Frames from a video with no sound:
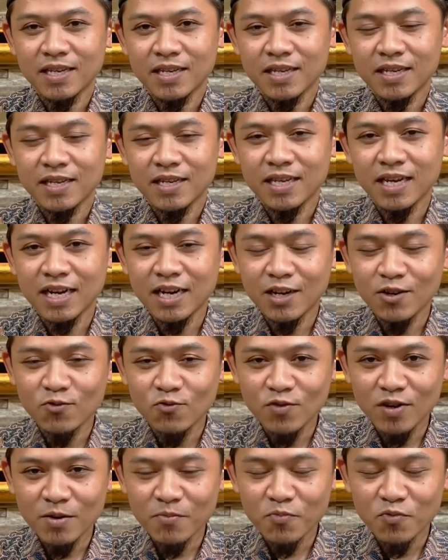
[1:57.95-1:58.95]
Yang
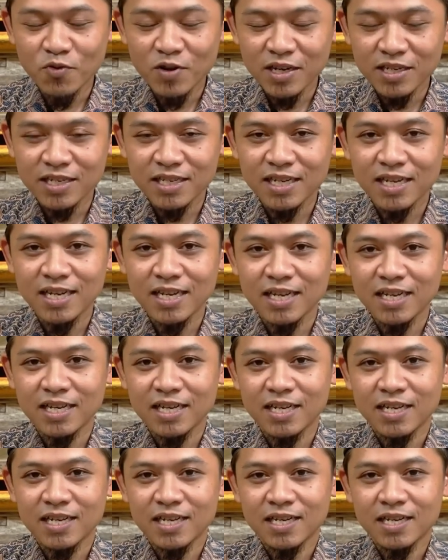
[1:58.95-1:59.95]
kedua, puasa
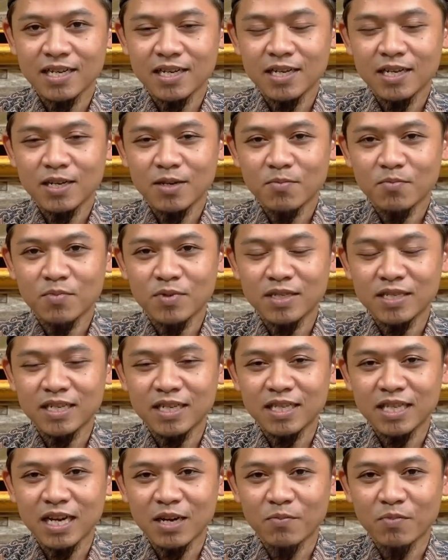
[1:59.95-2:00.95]

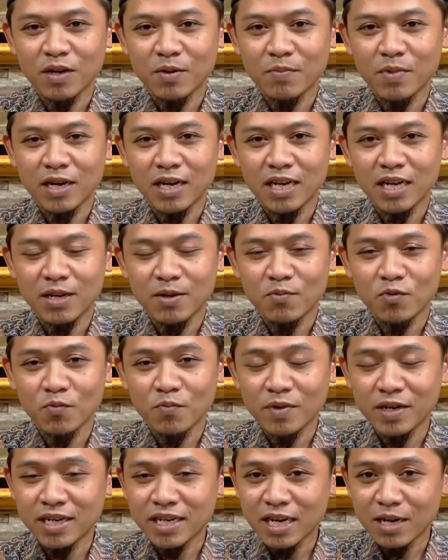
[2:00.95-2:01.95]
mencetak pribadi
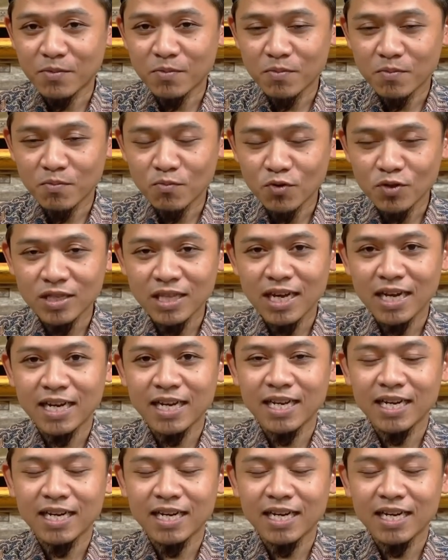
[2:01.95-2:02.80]
mukmin yang mutakin